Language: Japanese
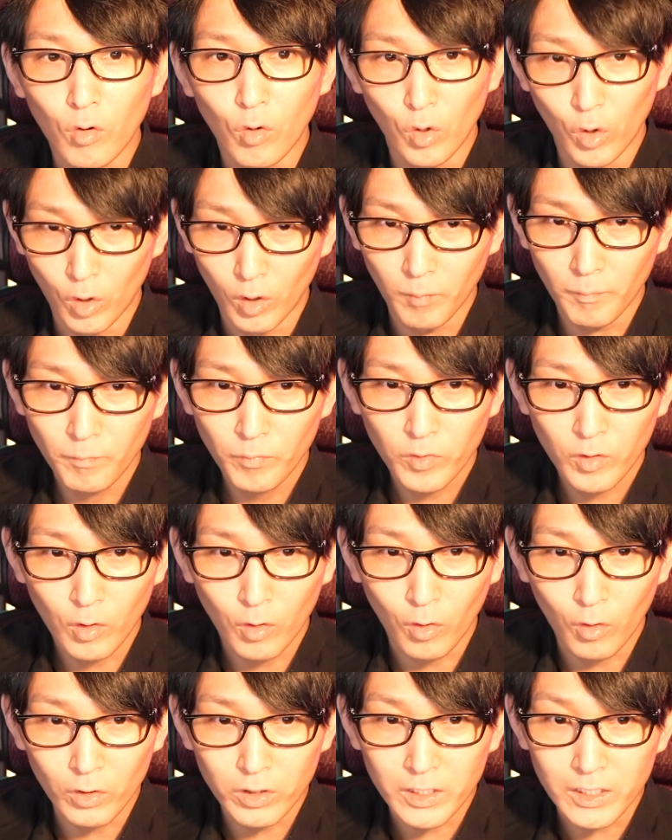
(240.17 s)
語を
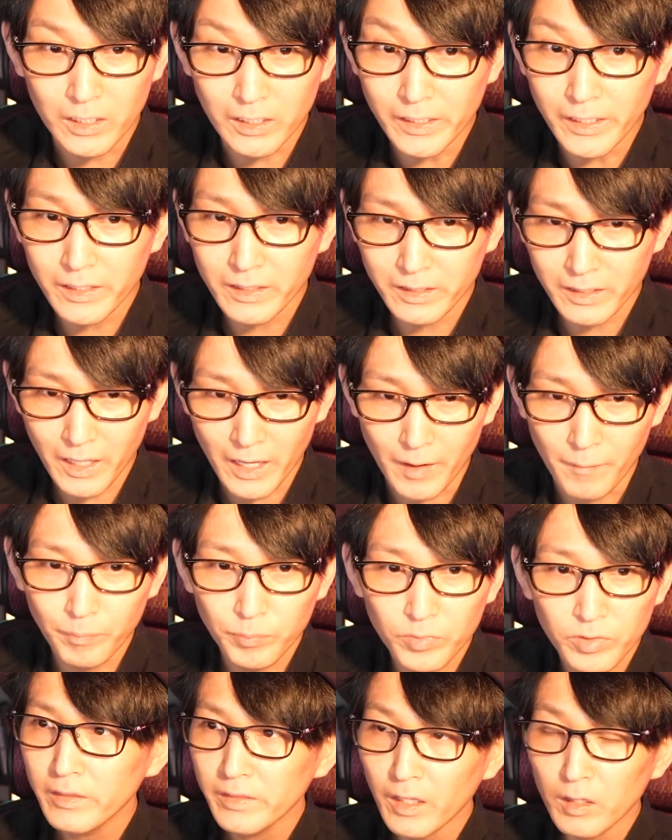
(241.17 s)
ここに入れて
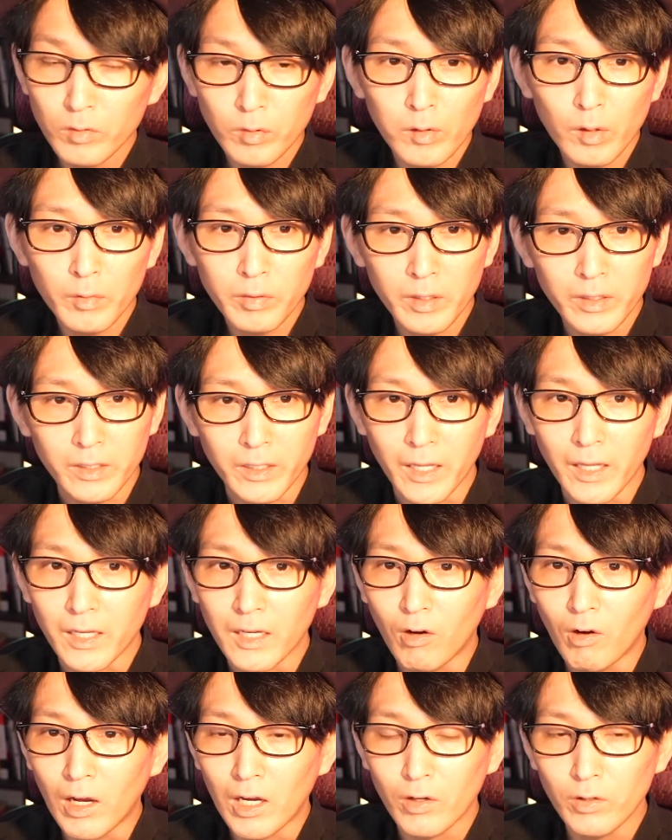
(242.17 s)
で出力された結
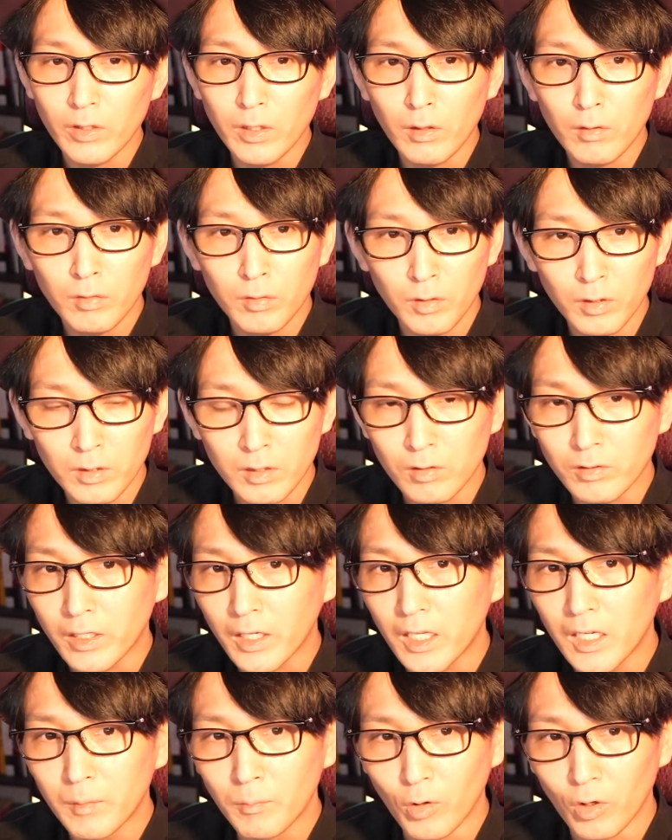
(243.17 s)
果を確認するっていうだ
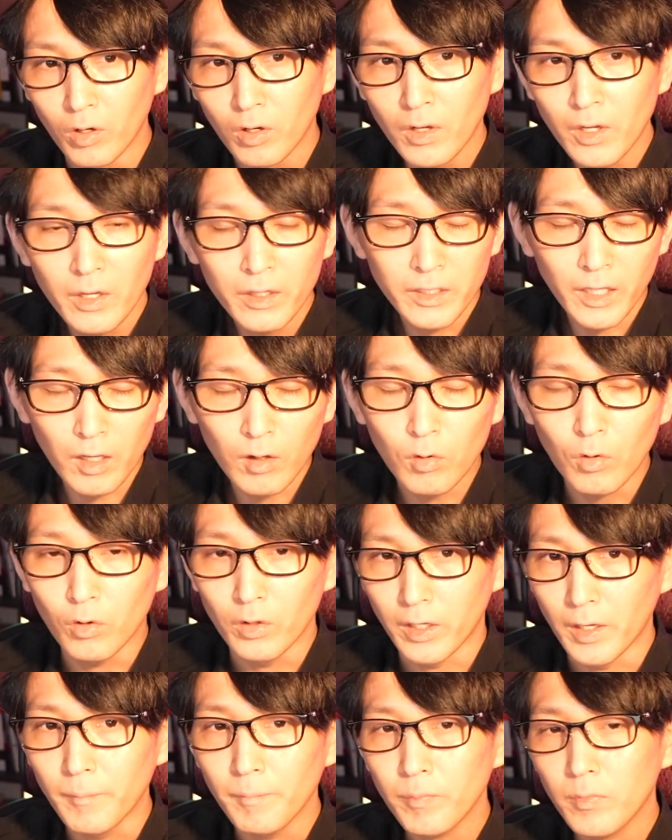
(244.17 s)
けでも結構
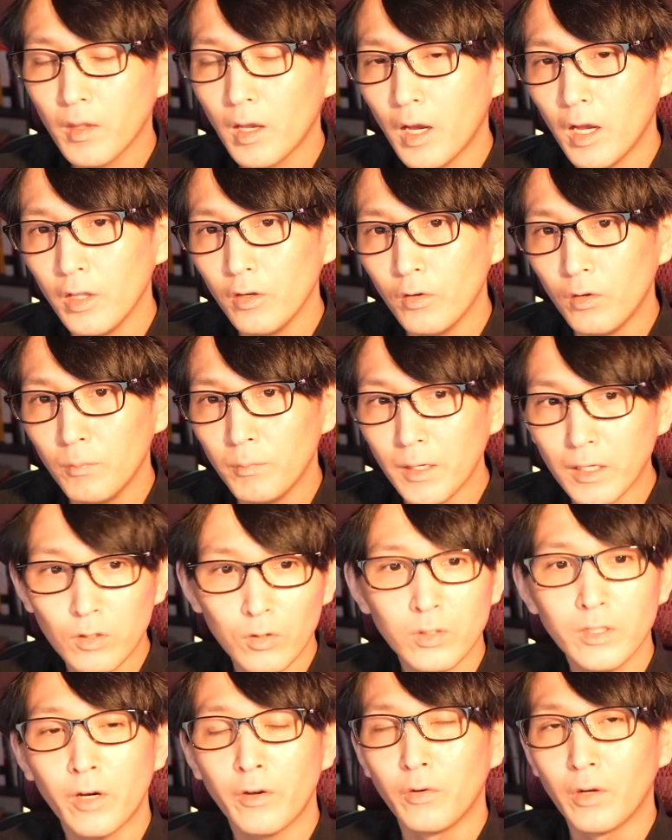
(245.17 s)
ねあの勉強
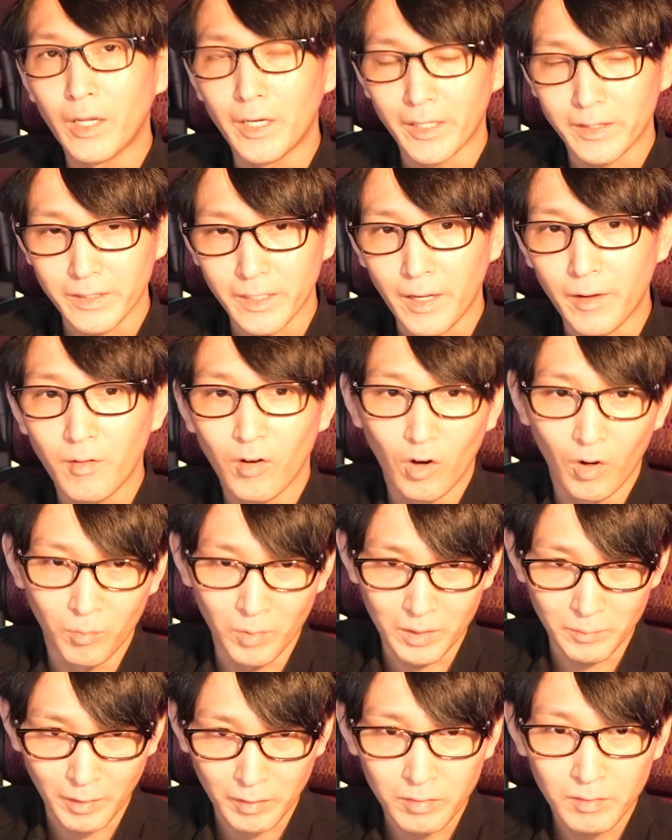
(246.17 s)
になるのかなって
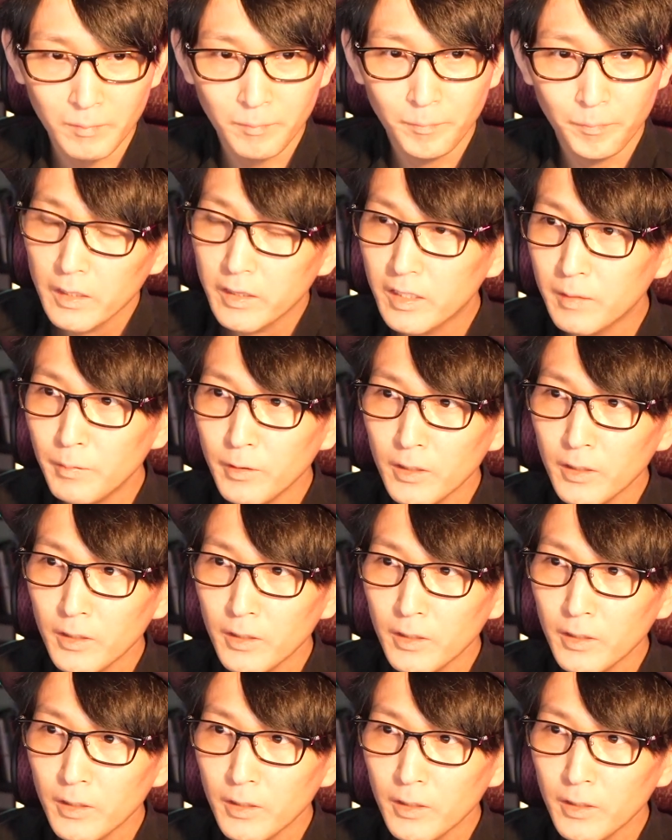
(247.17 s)
思います自